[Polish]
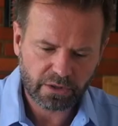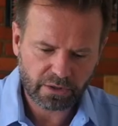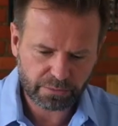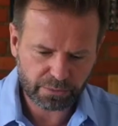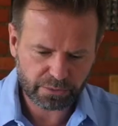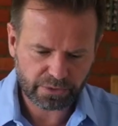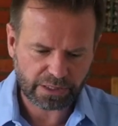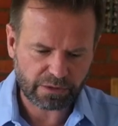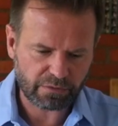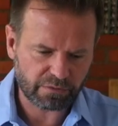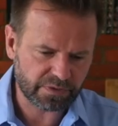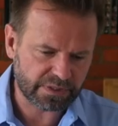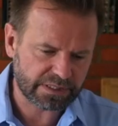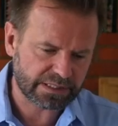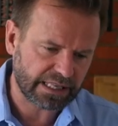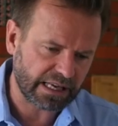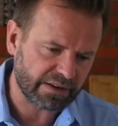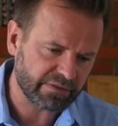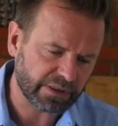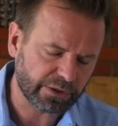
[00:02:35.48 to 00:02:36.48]
robią taką
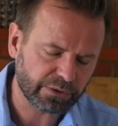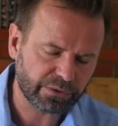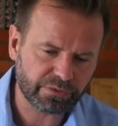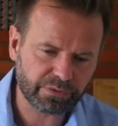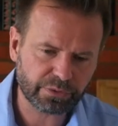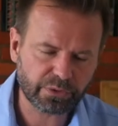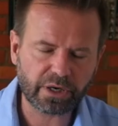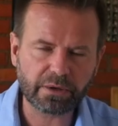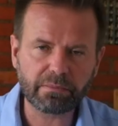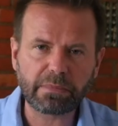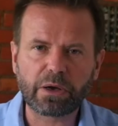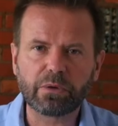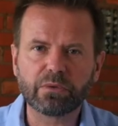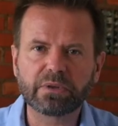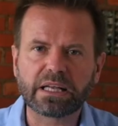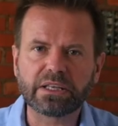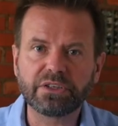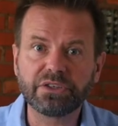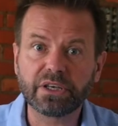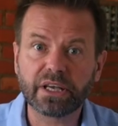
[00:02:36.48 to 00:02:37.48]
wystawę, w której mają
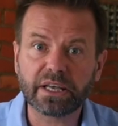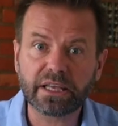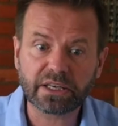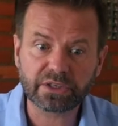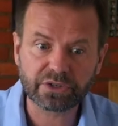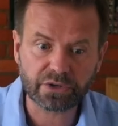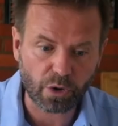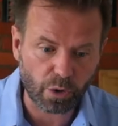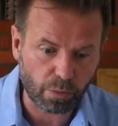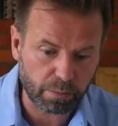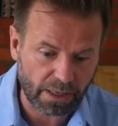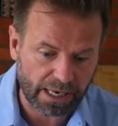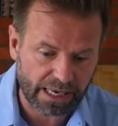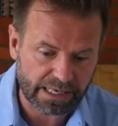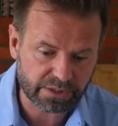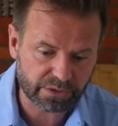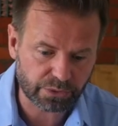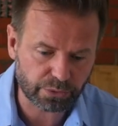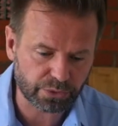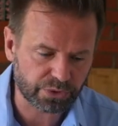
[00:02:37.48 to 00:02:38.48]
nadzieję, że
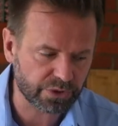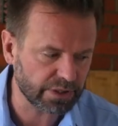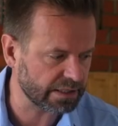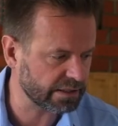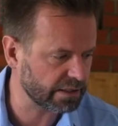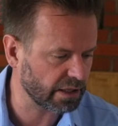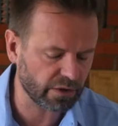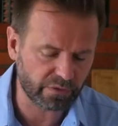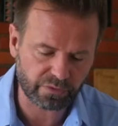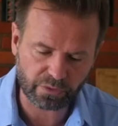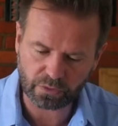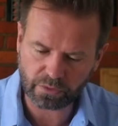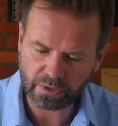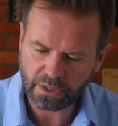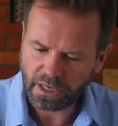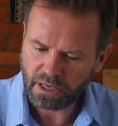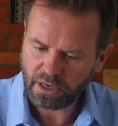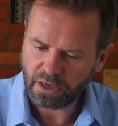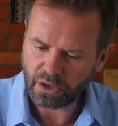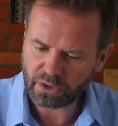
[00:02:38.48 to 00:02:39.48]
obrazy już nie stanowią
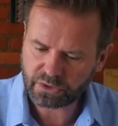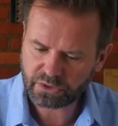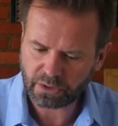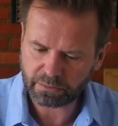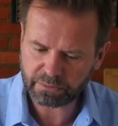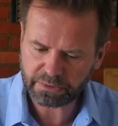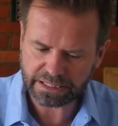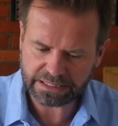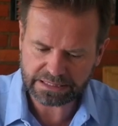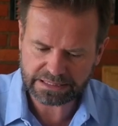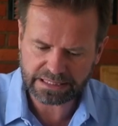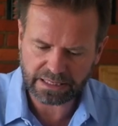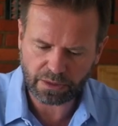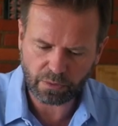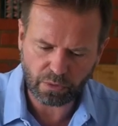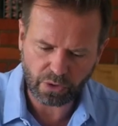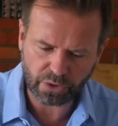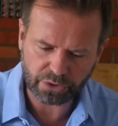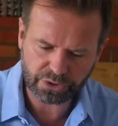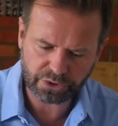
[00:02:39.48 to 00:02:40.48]
osobnej
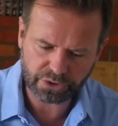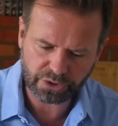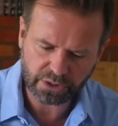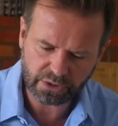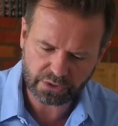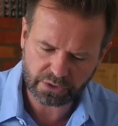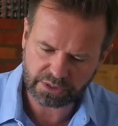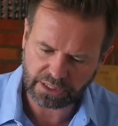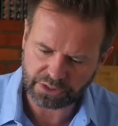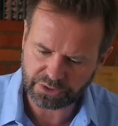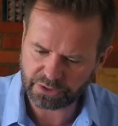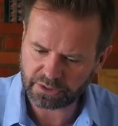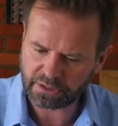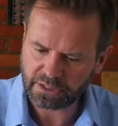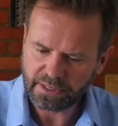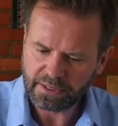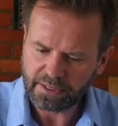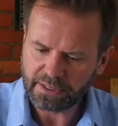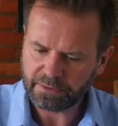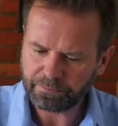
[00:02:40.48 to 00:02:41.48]
całości, to znaczy
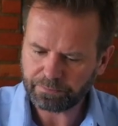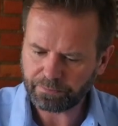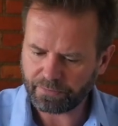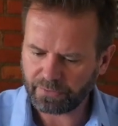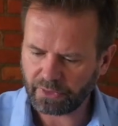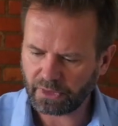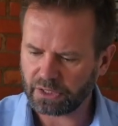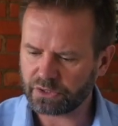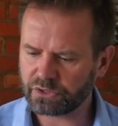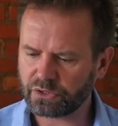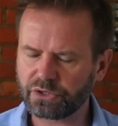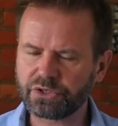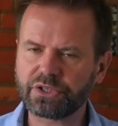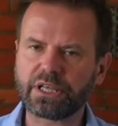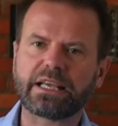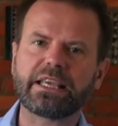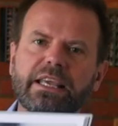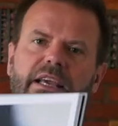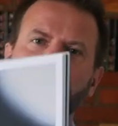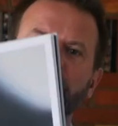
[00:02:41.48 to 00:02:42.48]
coś
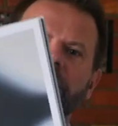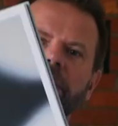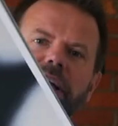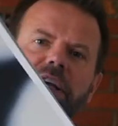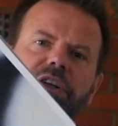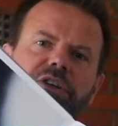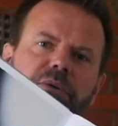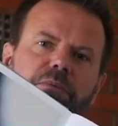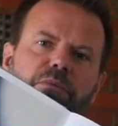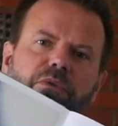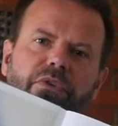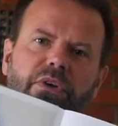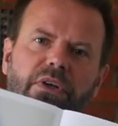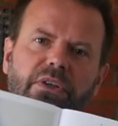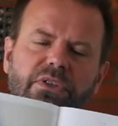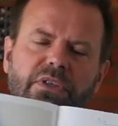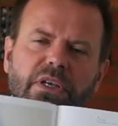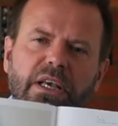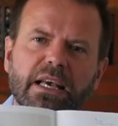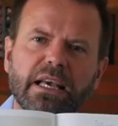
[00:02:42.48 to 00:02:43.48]
takiego, inaczej
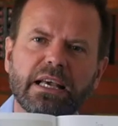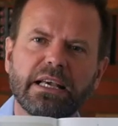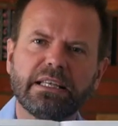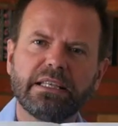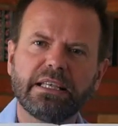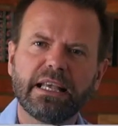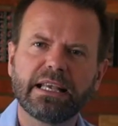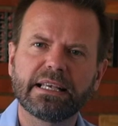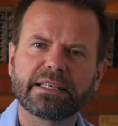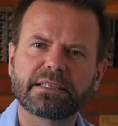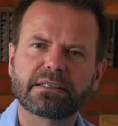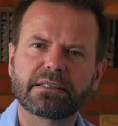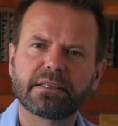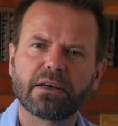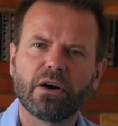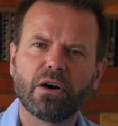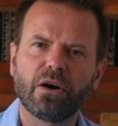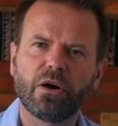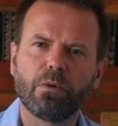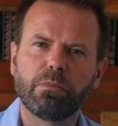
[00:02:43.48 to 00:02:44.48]
mówiąc, nie jest
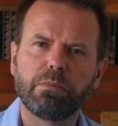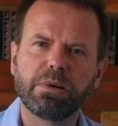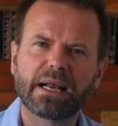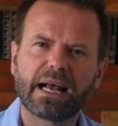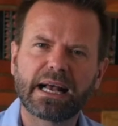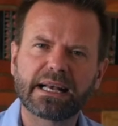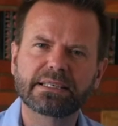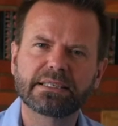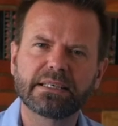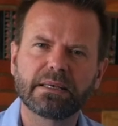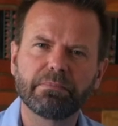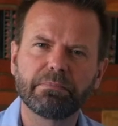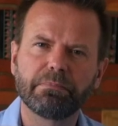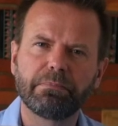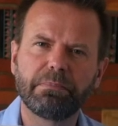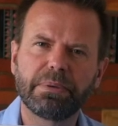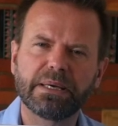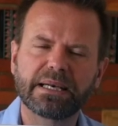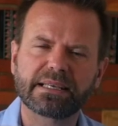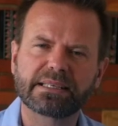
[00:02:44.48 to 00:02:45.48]
obrazem
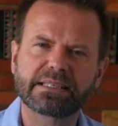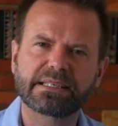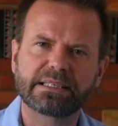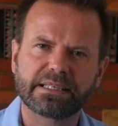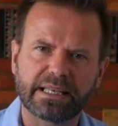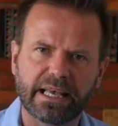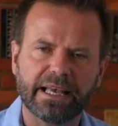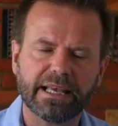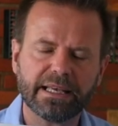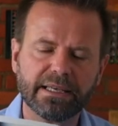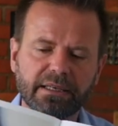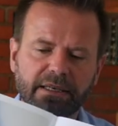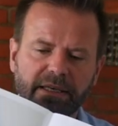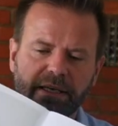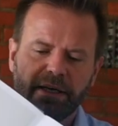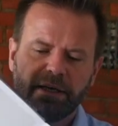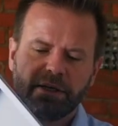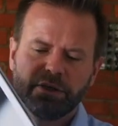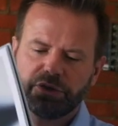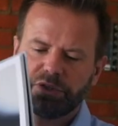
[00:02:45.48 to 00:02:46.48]
per se,
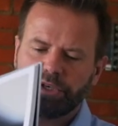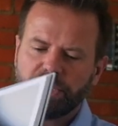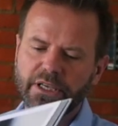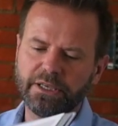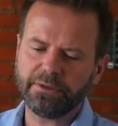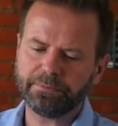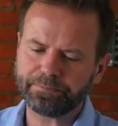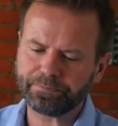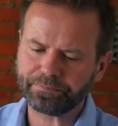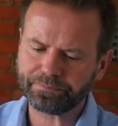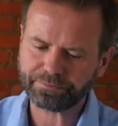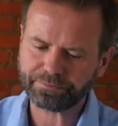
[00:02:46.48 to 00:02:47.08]
Czyli